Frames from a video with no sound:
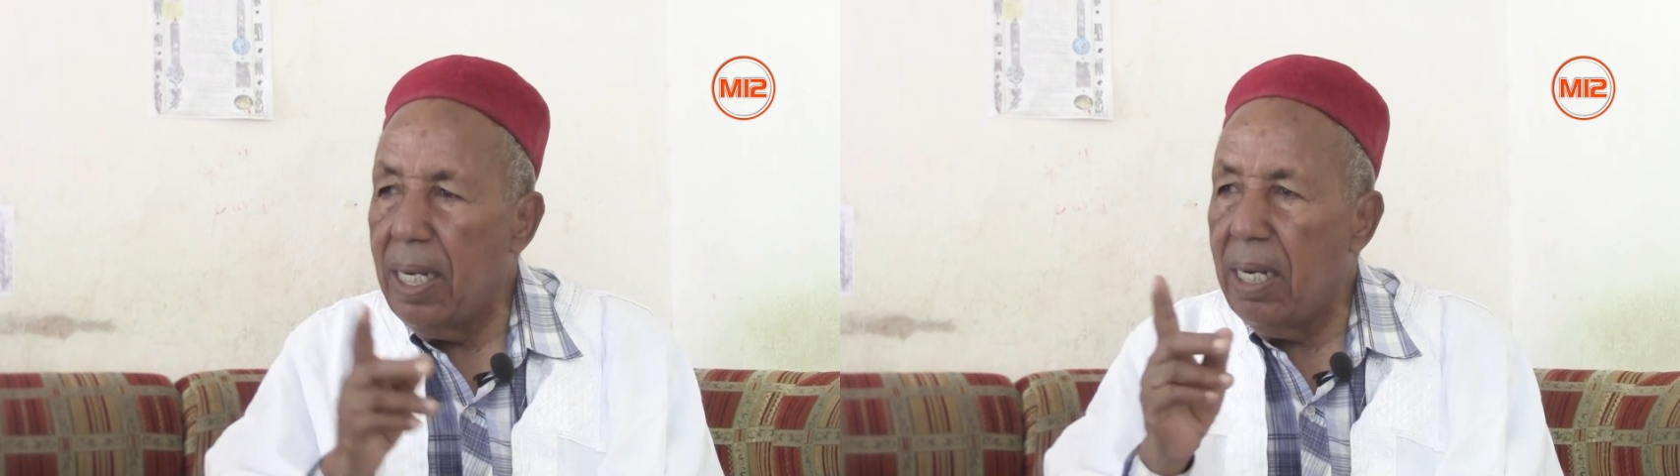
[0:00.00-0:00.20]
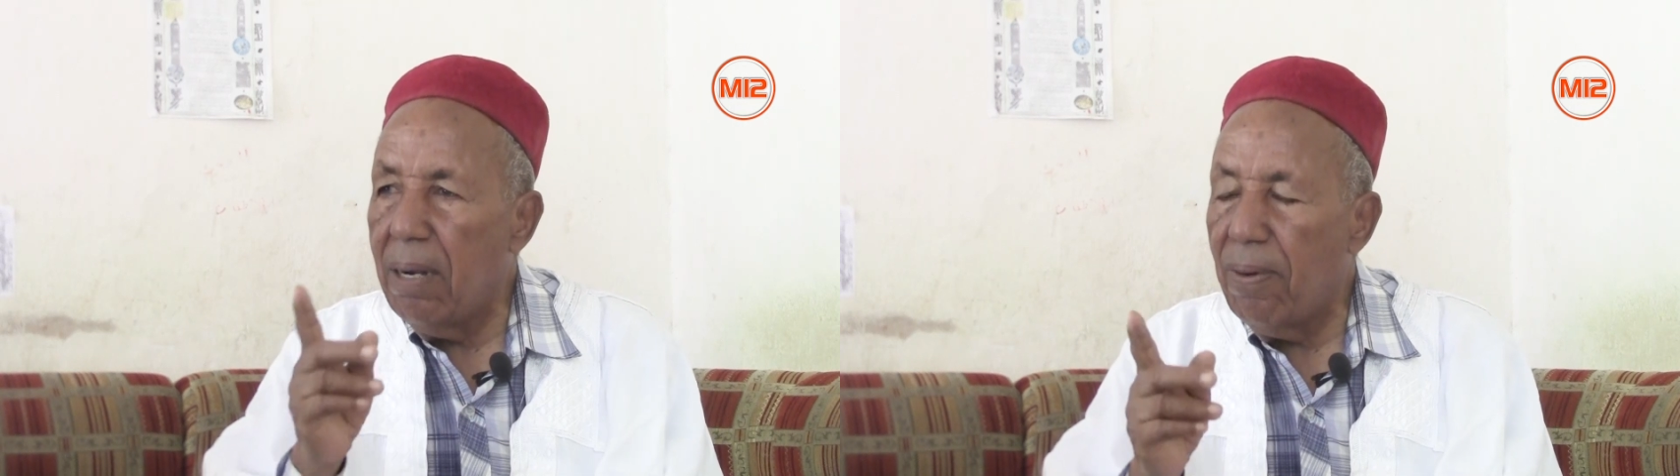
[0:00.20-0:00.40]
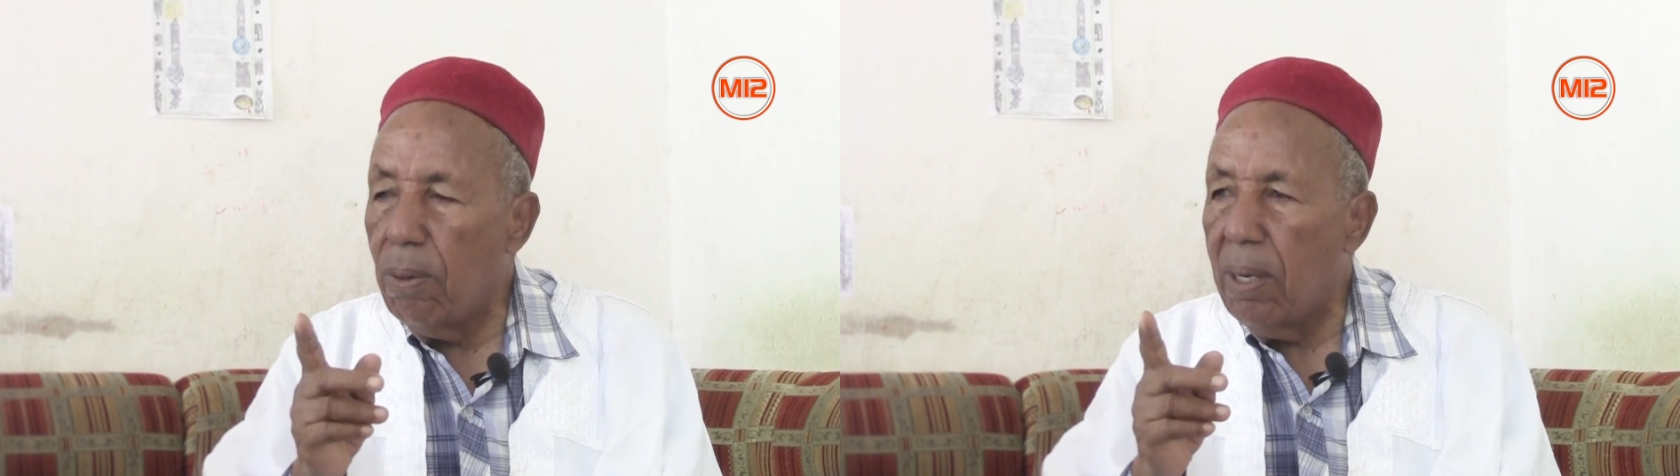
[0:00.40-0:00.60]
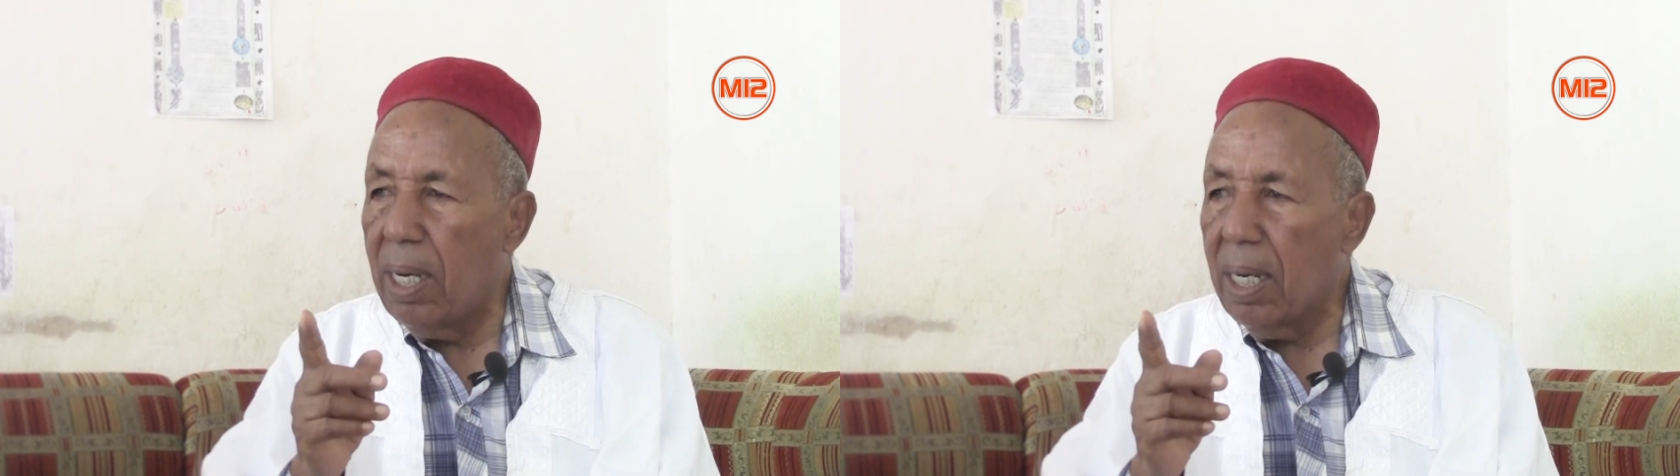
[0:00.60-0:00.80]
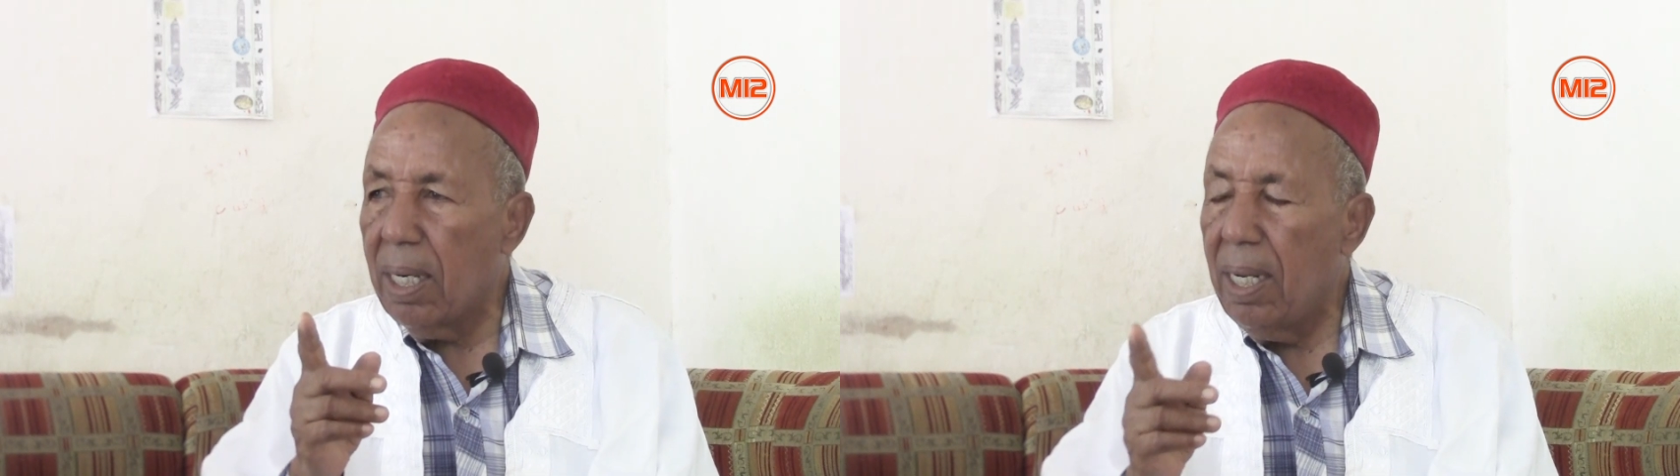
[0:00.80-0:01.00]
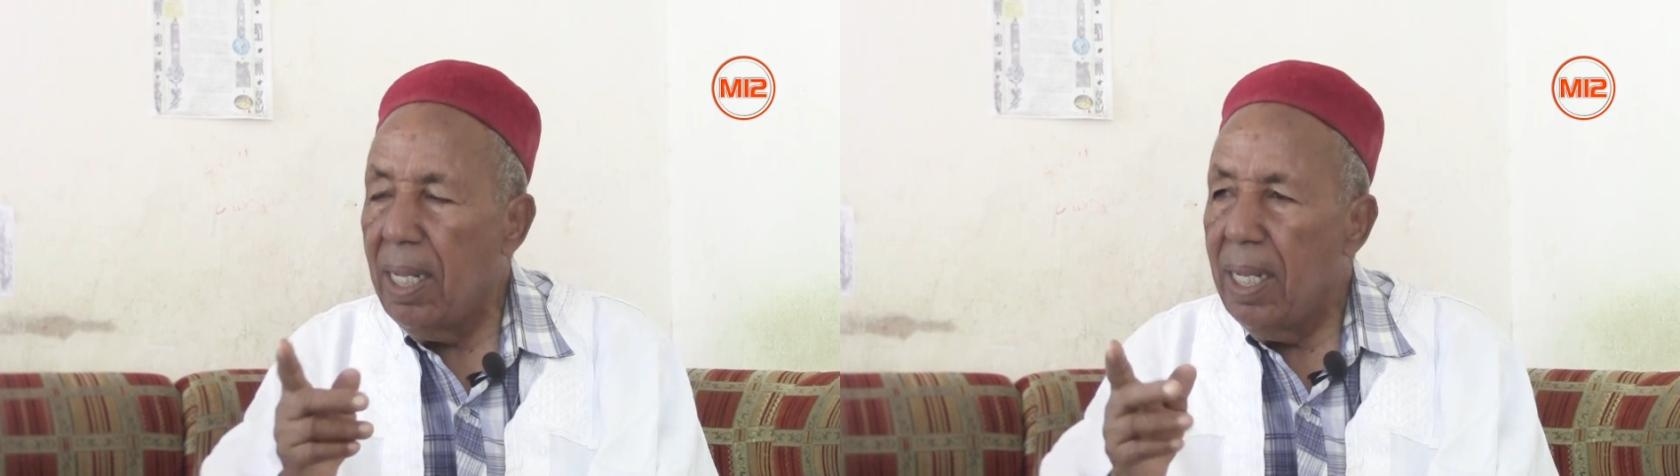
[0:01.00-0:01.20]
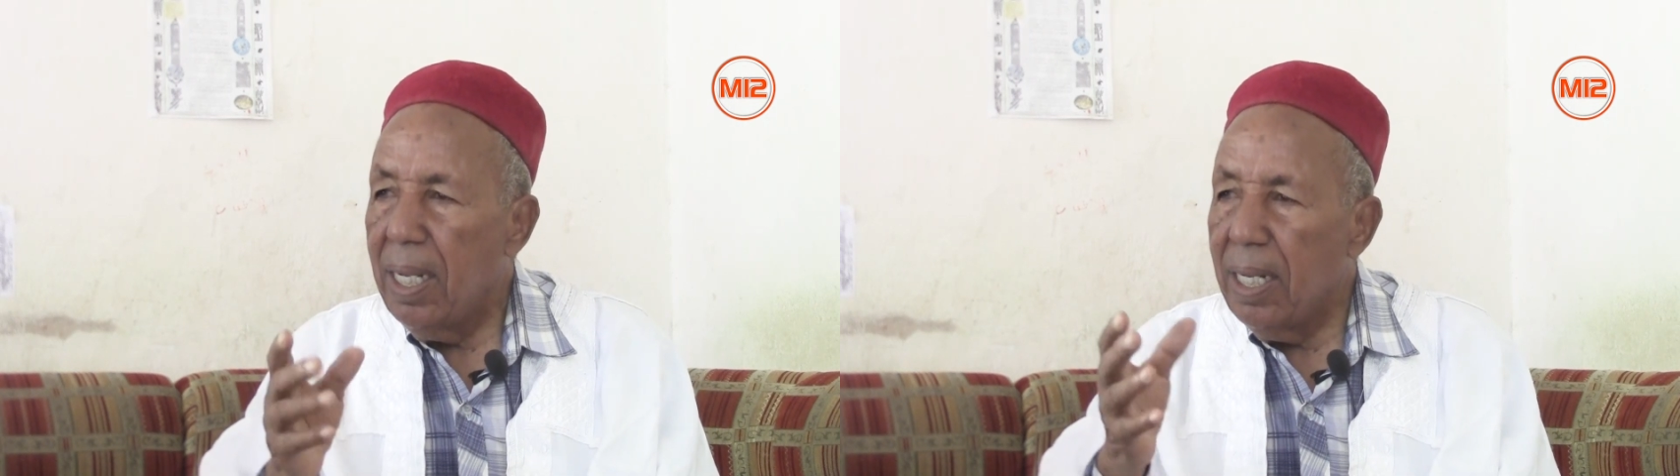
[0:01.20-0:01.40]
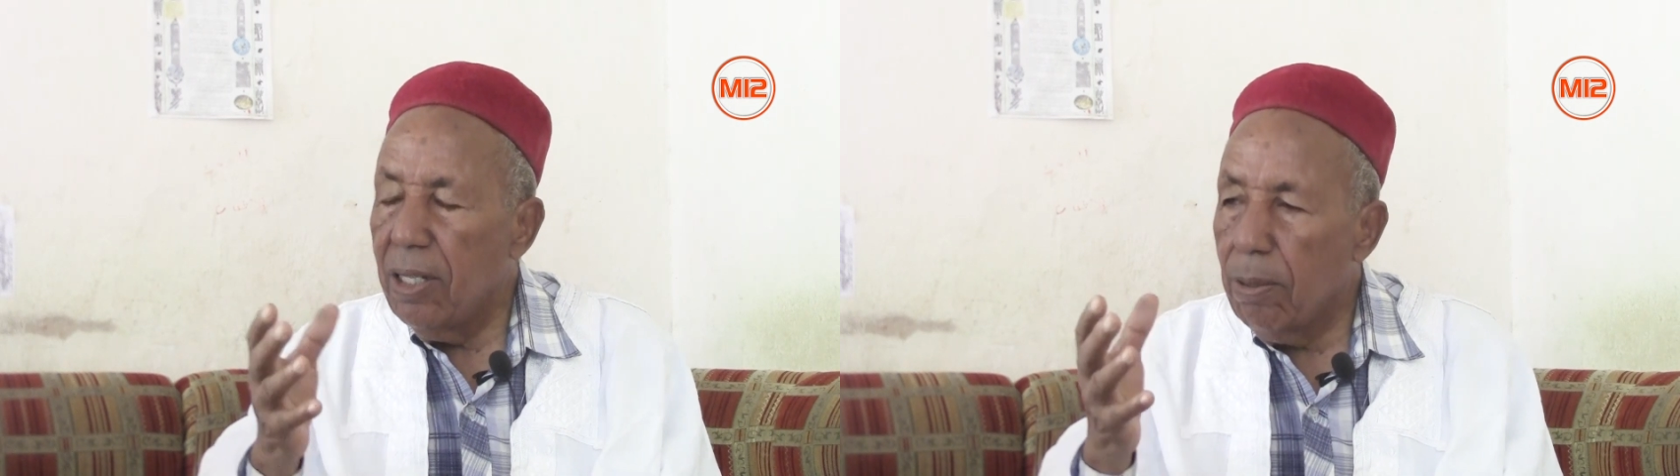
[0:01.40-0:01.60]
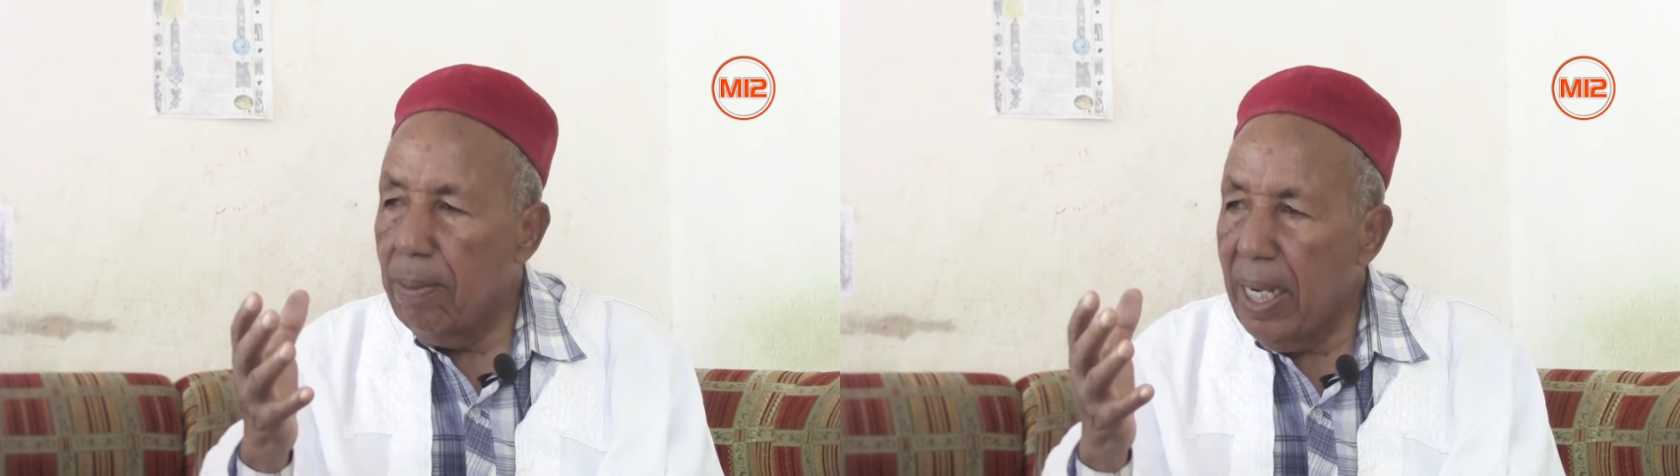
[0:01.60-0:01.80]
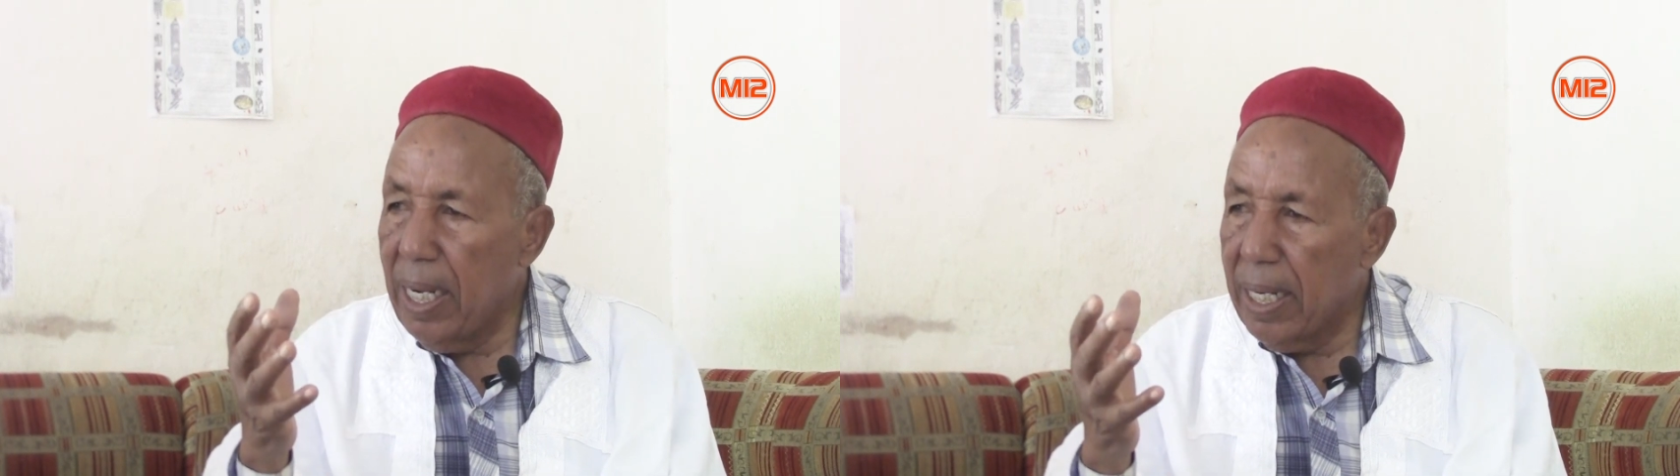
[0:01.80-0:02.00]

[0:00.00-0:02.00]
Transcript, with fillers: الا الفوار الجماعه